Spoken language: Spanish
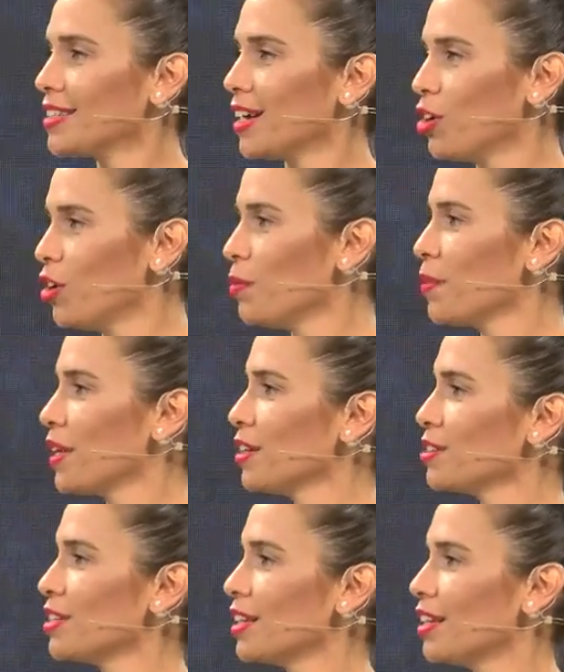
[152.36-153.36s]
con los
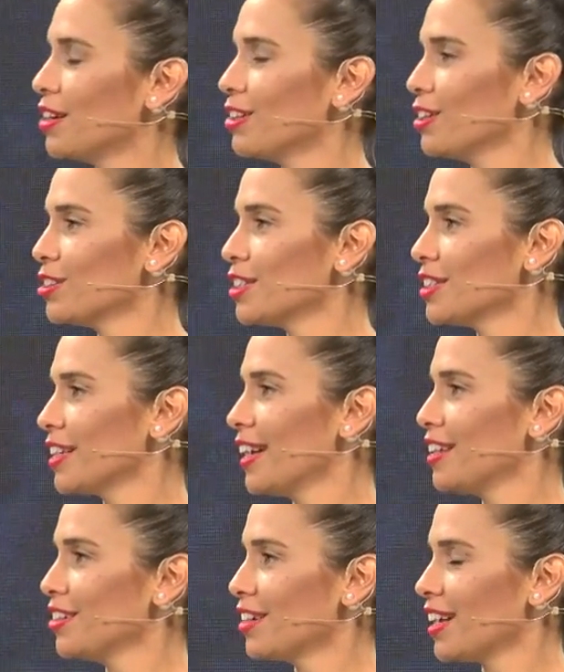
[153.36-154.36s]
míos y con los
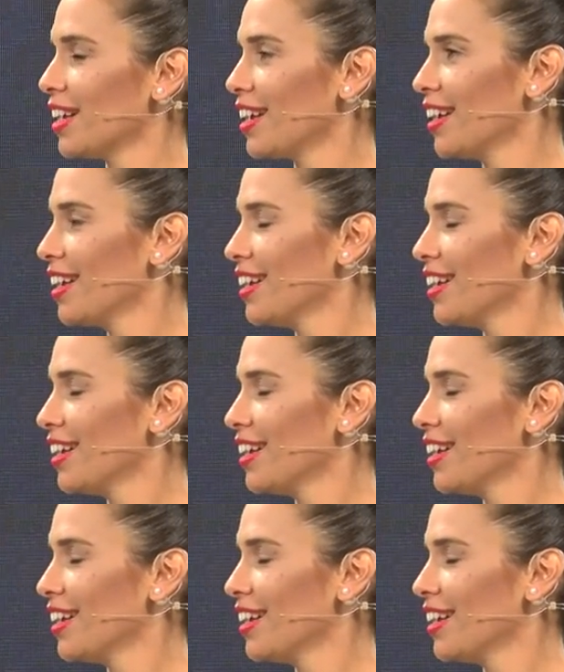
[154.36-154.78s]
escenarios que,